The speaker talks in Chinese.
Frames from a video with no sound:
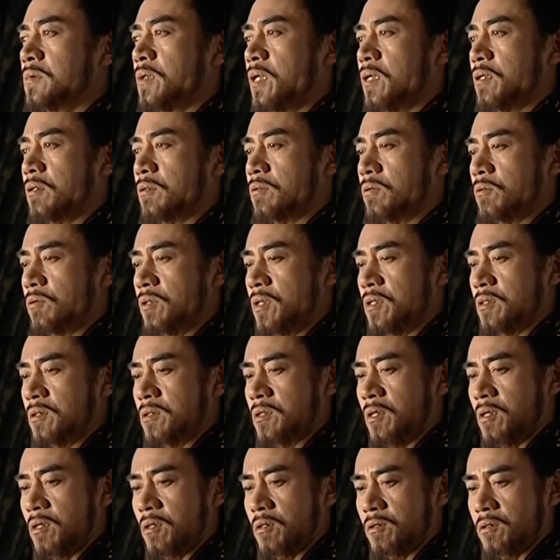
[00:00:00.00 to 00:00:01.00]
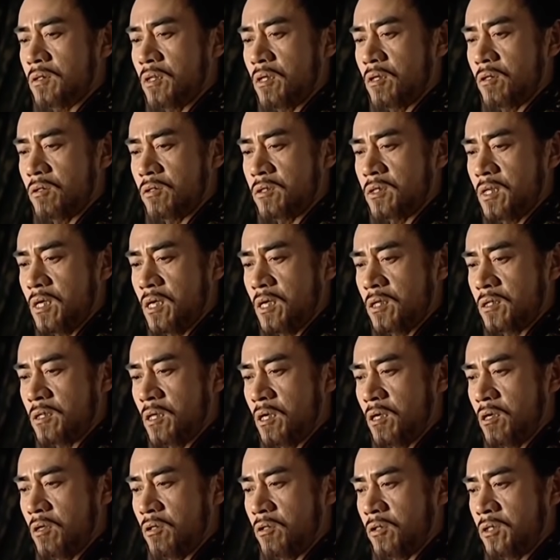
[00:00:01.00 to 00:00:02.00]
贪官朝朝
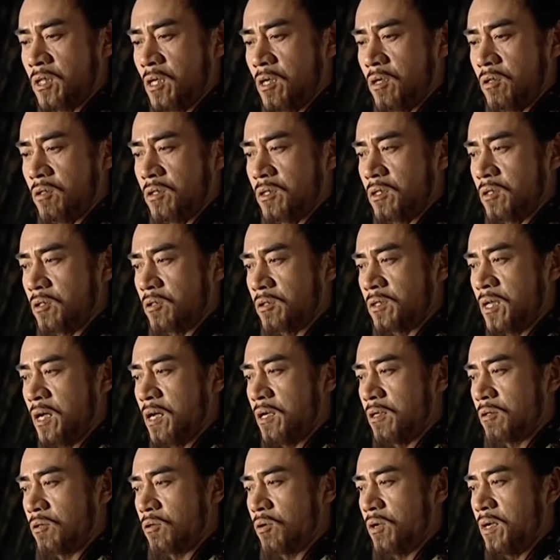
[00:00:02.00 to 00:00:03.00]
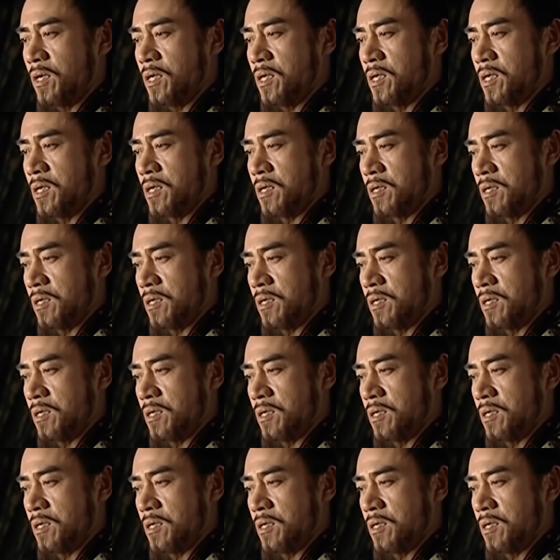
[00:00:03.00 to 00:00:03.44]
杀，朝朝有贪官。